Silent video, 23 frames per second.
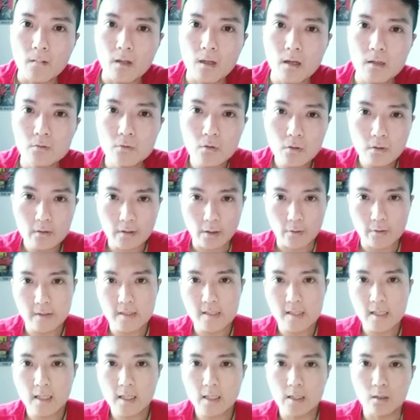如果有一
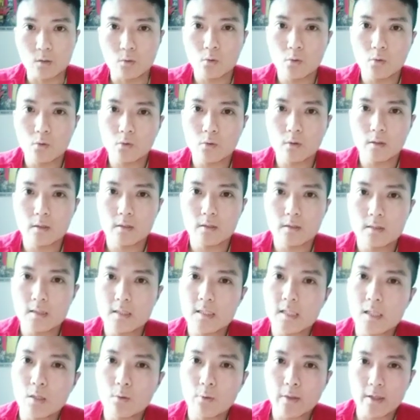些很多
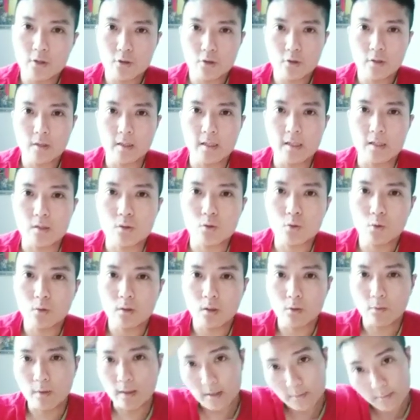机会去可以做的
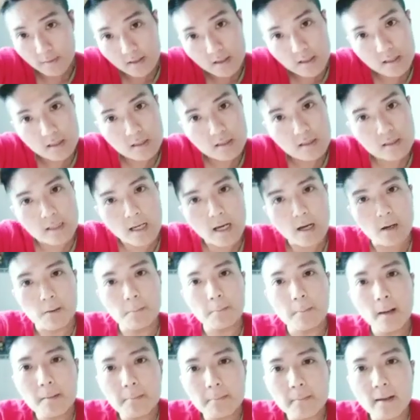话，你们其实要
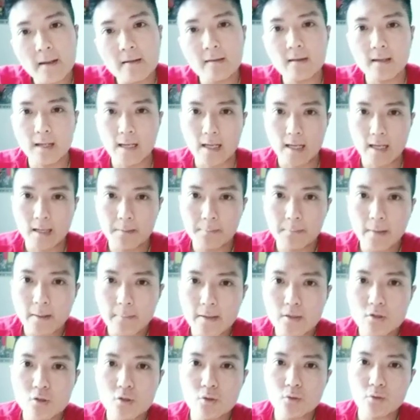慢慢来，慢
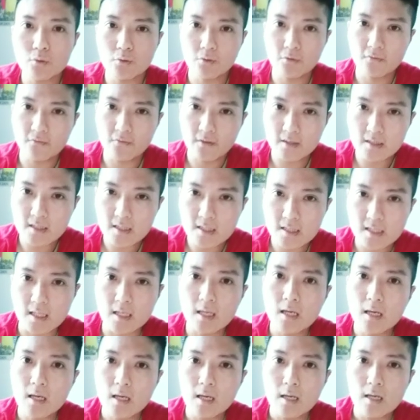慢去分
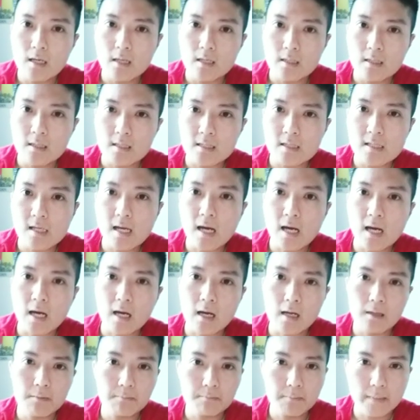析一
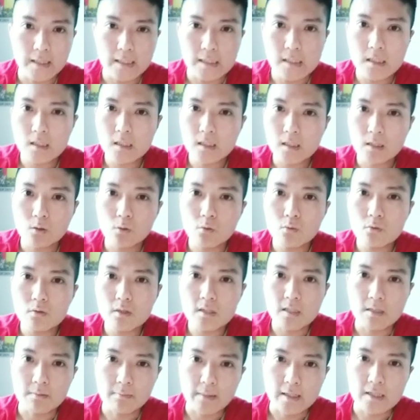下每一个东
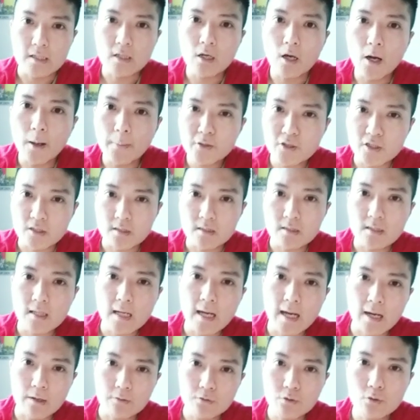西，每一个 options 的
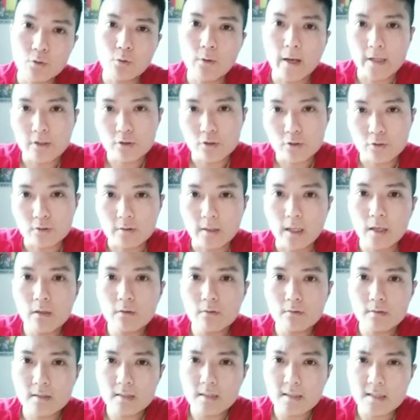好处坏处，然
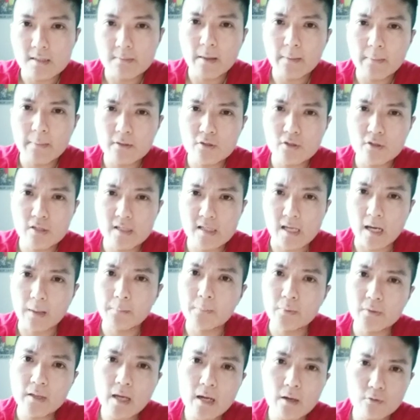后自己慢慢去想，
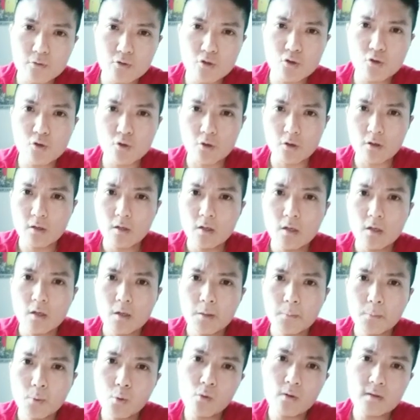不要去
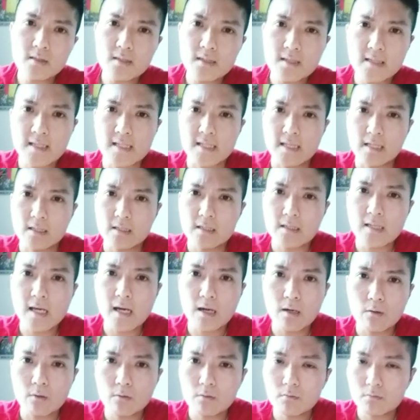迫自己
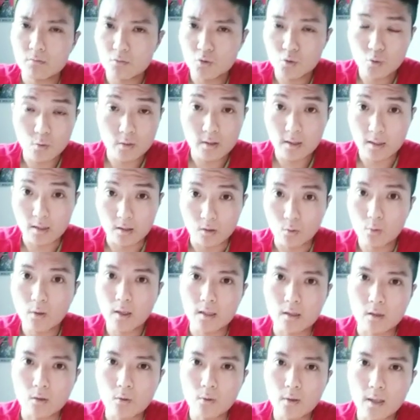要做得很
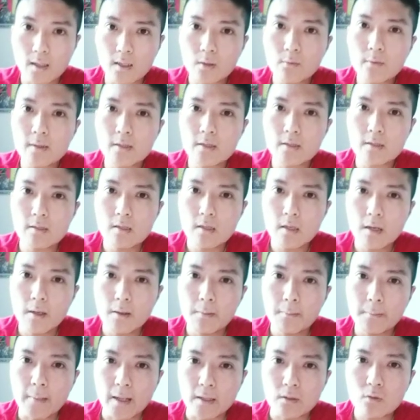快，因为
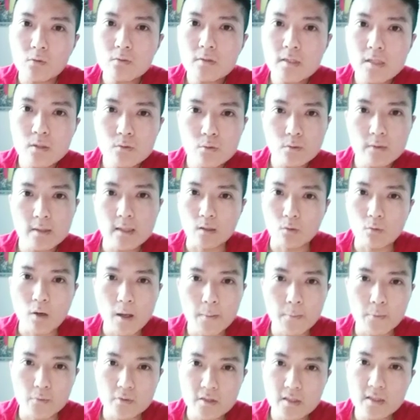把东西做得很
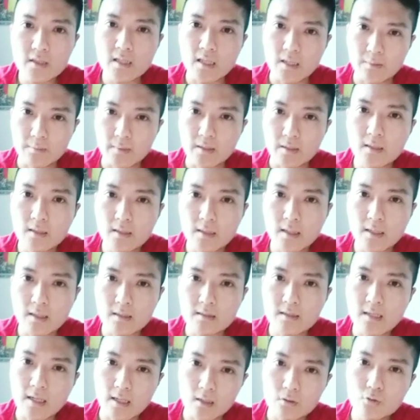快不是你们的那个
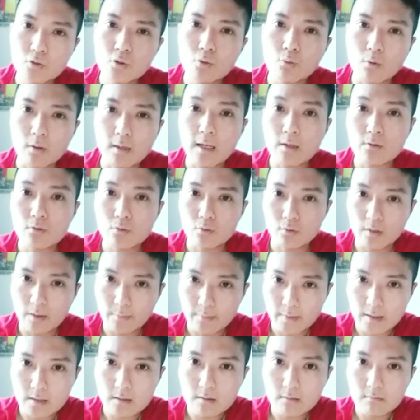长处，我告诉你
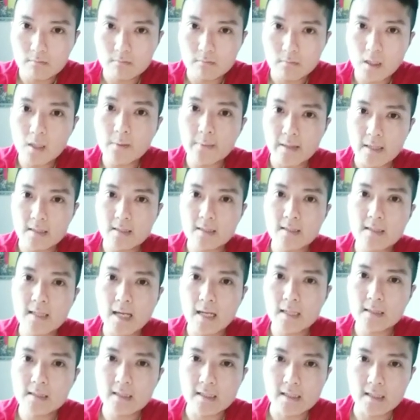们，特别是
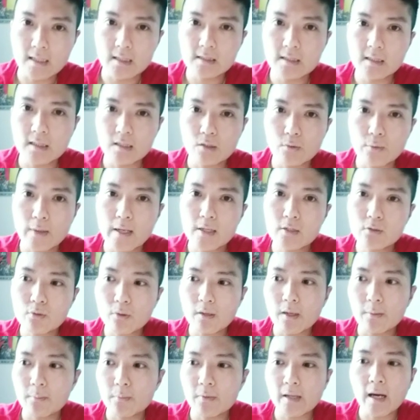在这个正月，所
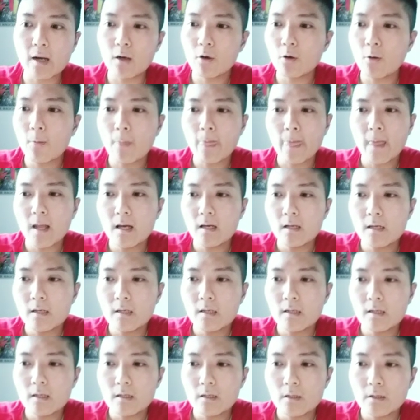以不要
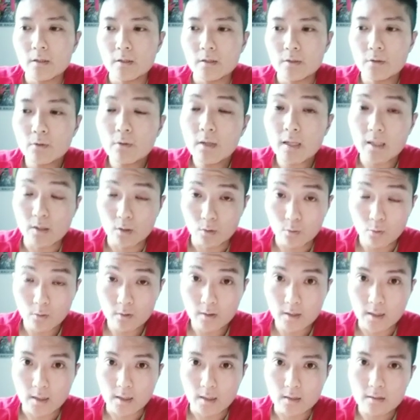有很多
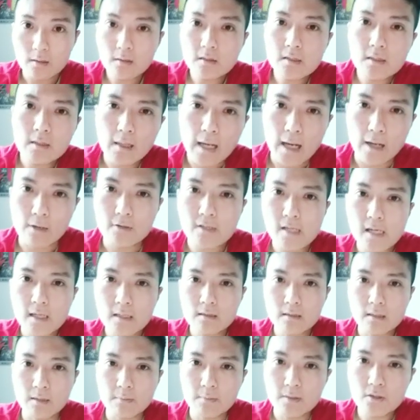的，就是好
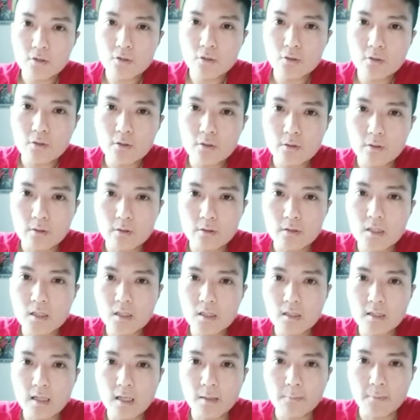像你们去
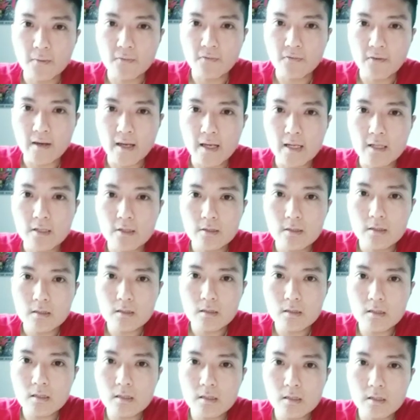吃那个 buffet
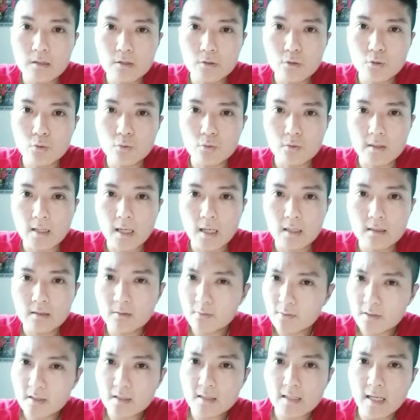自助餐，是
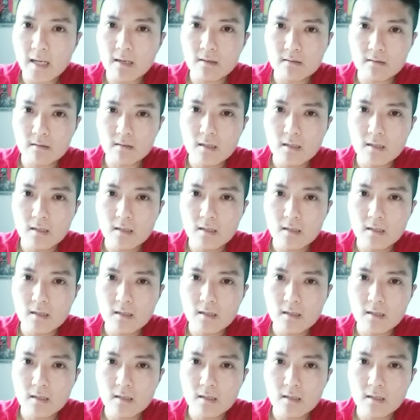不是叫？